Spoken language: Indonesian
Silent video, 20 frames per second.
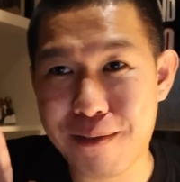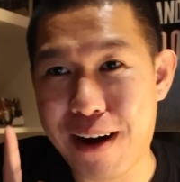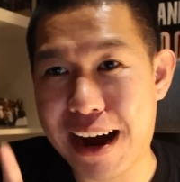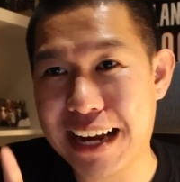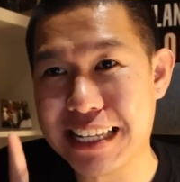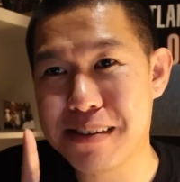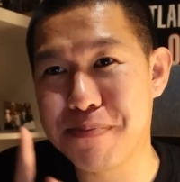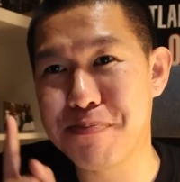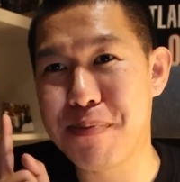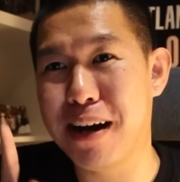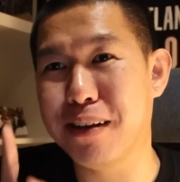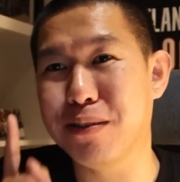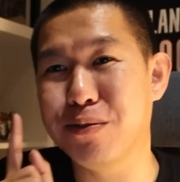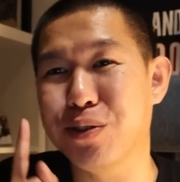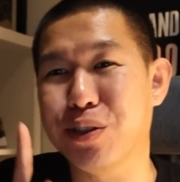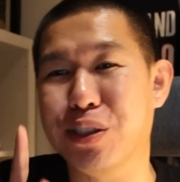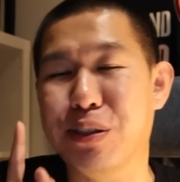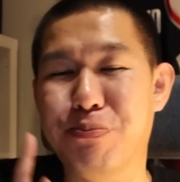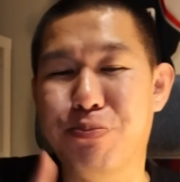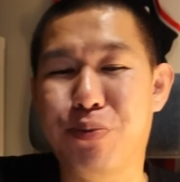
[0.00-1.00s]
Wajib banget
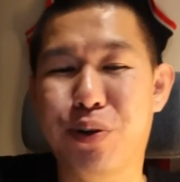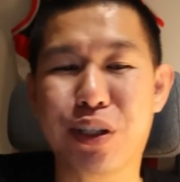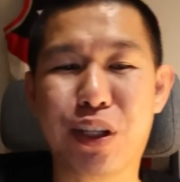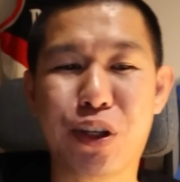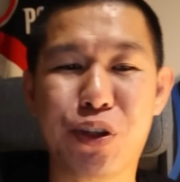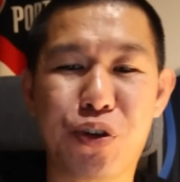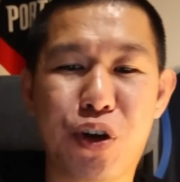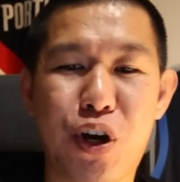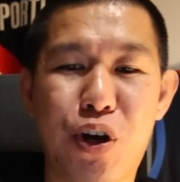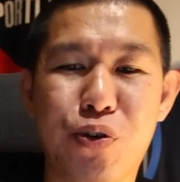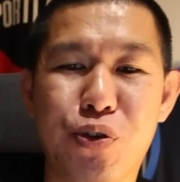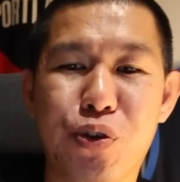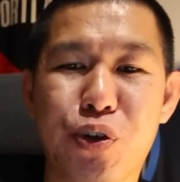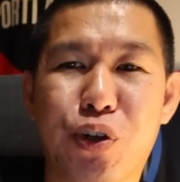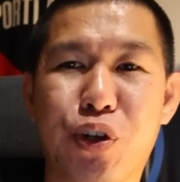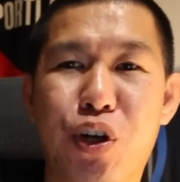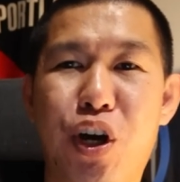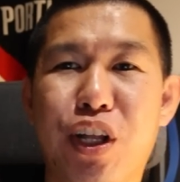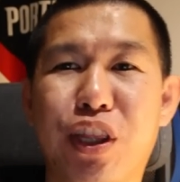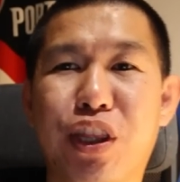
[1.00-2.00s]
untuk support dan juga
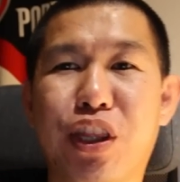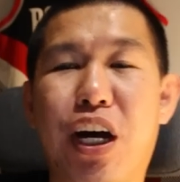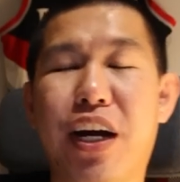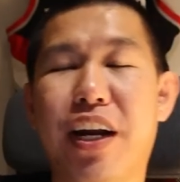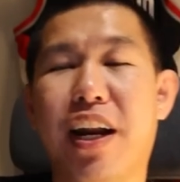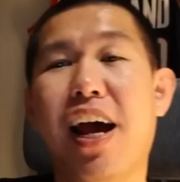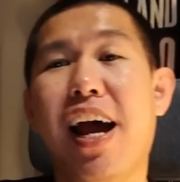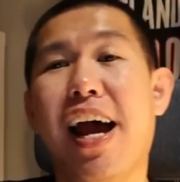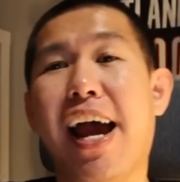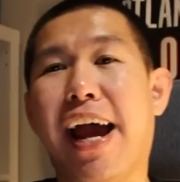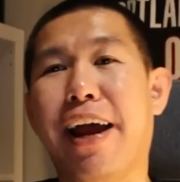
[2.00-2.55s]
untuk nonton.